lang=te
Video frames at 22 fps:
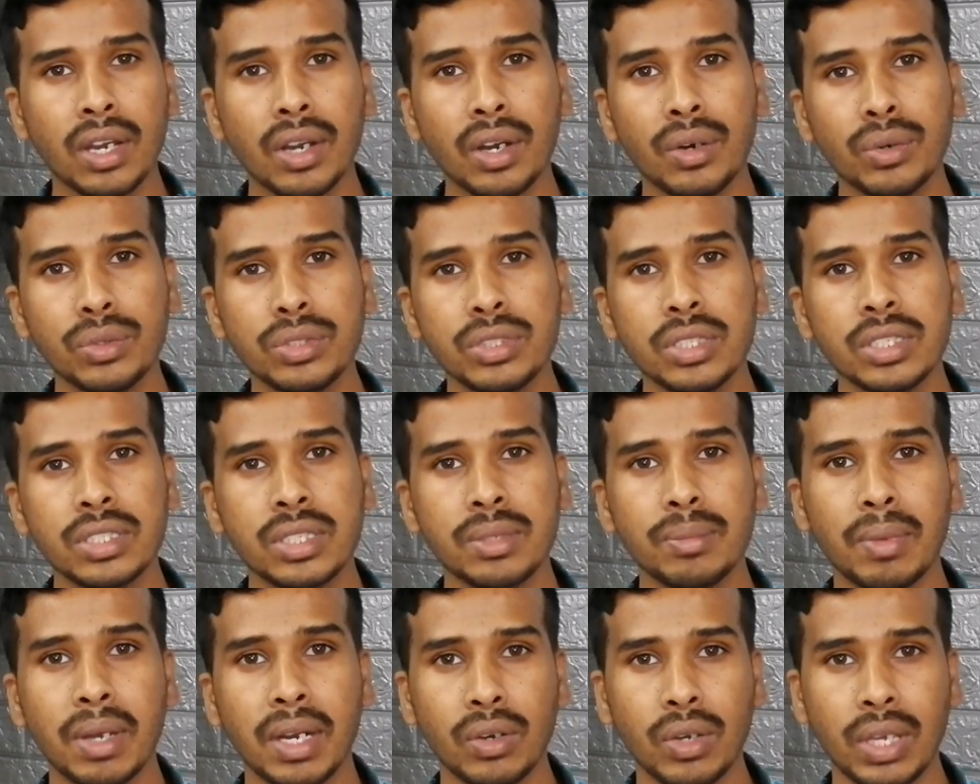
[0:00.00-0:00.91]

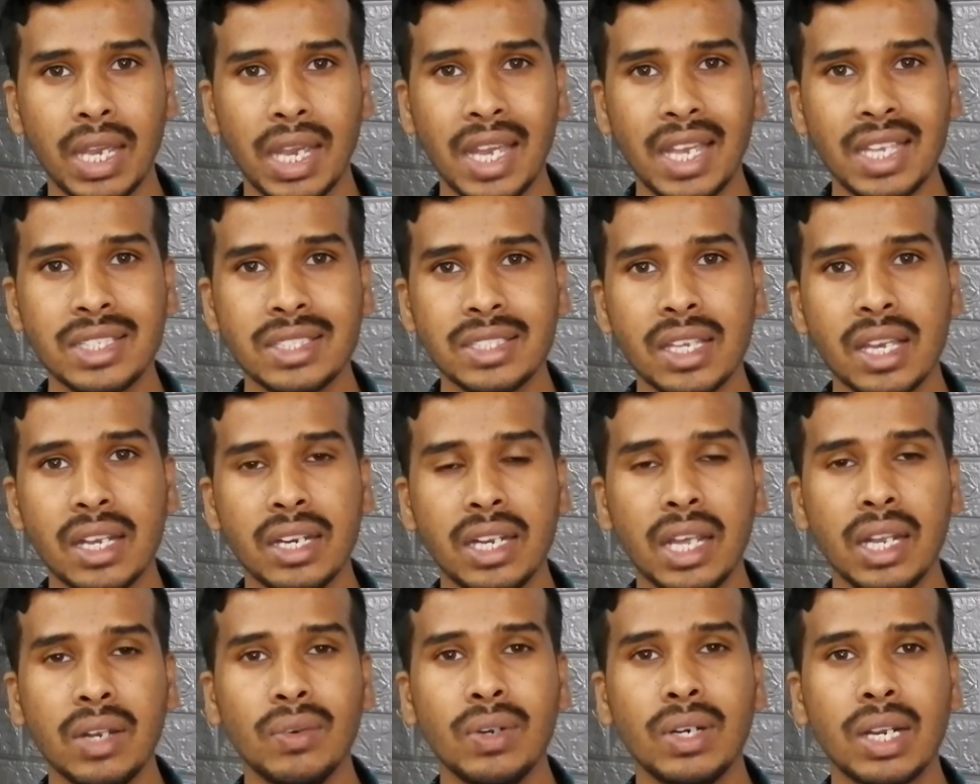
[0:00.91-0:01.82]
ఇంకొచ్చేసి మనకు ఏసీ
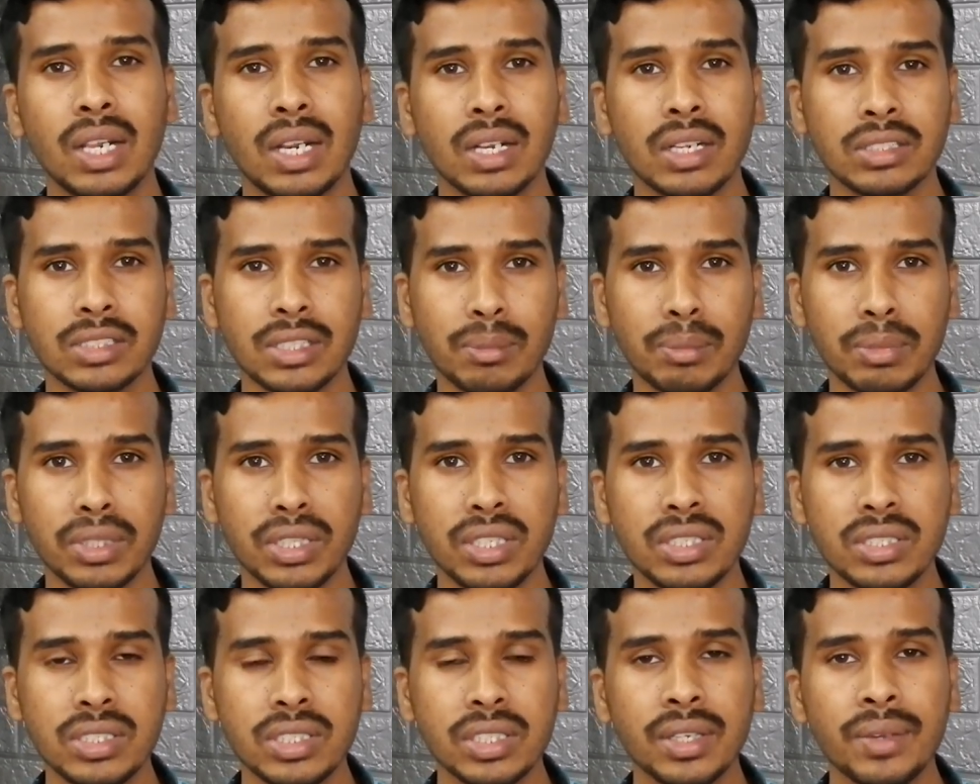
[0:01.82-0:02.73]
అండ్ ఎలివేటర్లకు
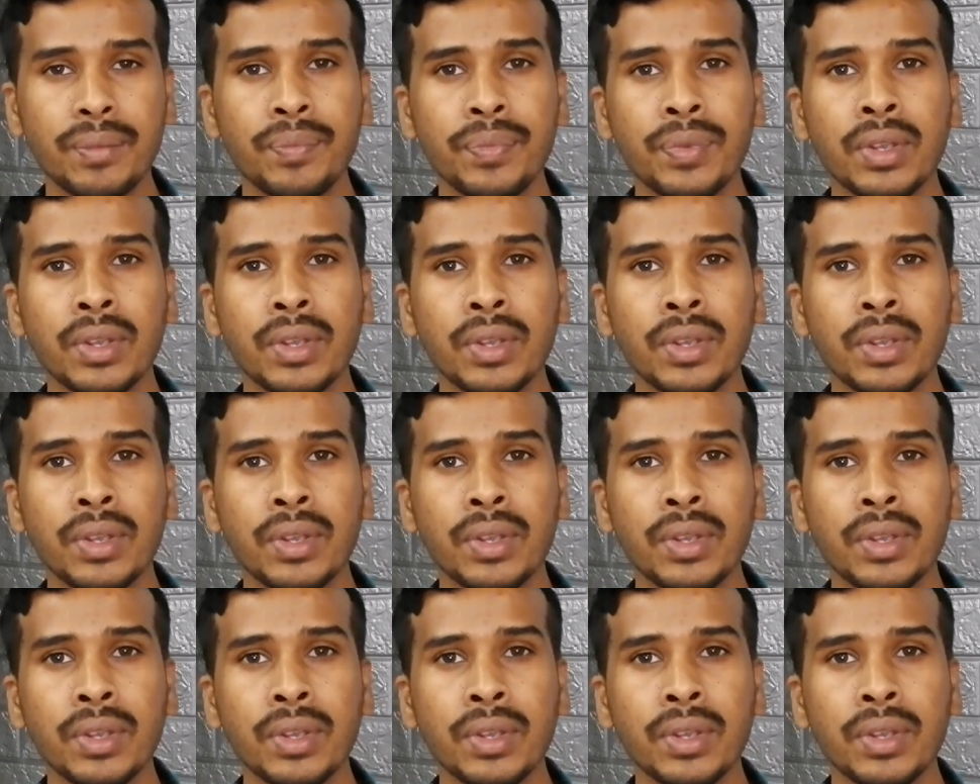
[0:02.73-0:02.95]
సంబంధించి